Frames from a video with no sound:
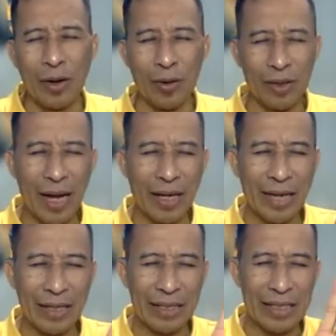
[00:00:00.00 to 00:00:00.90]

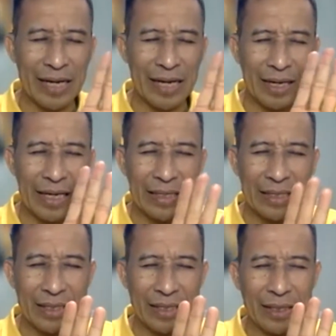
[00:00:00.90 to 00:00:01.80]
orang yang tidak
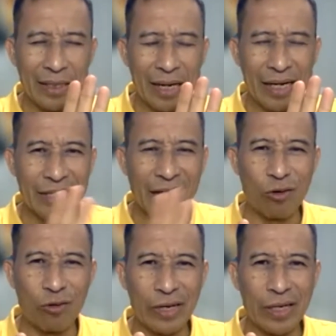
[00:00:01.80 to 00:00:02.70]
teliti karena
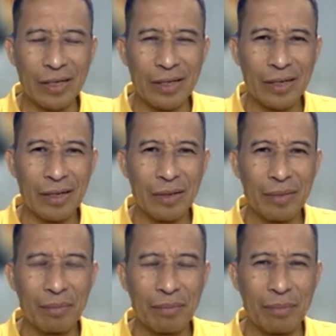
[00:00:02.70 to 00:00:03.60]
sanguin
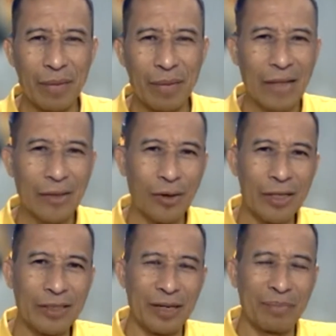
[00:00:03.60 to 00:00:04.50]
merantau
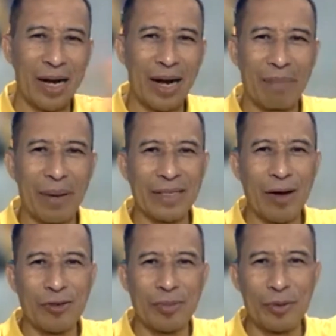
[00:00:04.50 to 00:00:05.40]
ke Jerman 8
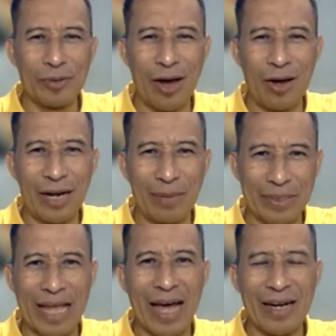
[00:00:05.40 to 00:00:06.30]
tahun 10 tahun dan
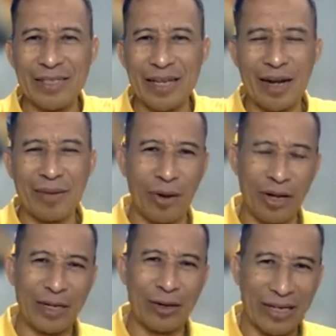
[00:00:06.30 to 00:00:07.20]
bertahan di sana
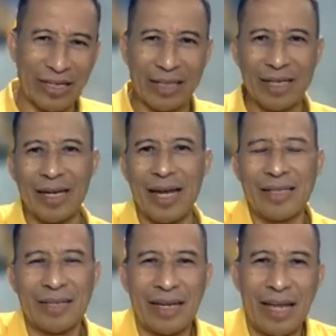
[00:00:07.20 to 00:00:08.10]
mungkin jadi orang yang
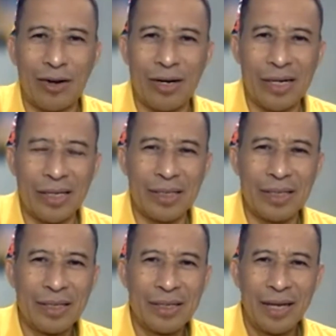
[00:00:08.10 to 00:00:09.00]
tegas kayak kolerik
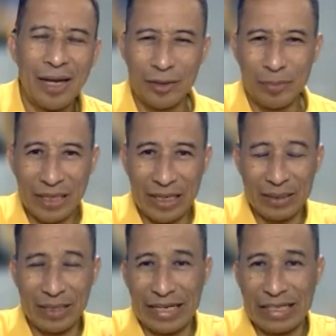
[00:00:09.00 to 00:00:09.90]
atau
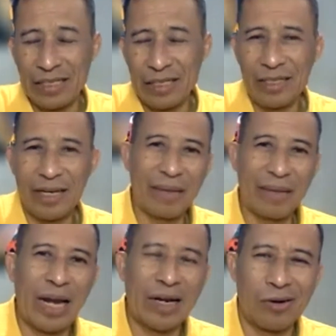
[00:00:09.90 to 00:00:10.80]
menjadi teliti
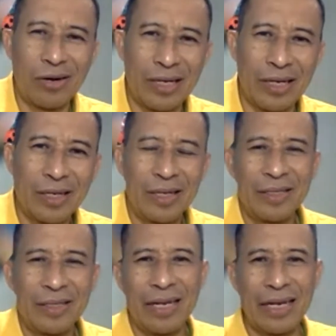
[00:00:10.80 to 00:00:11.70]
kayak melankolik
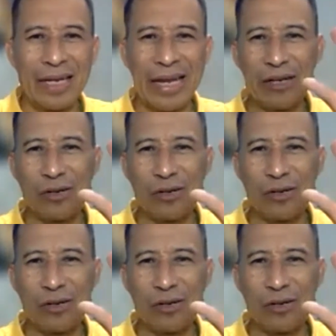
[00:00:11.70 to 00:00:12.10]
jadi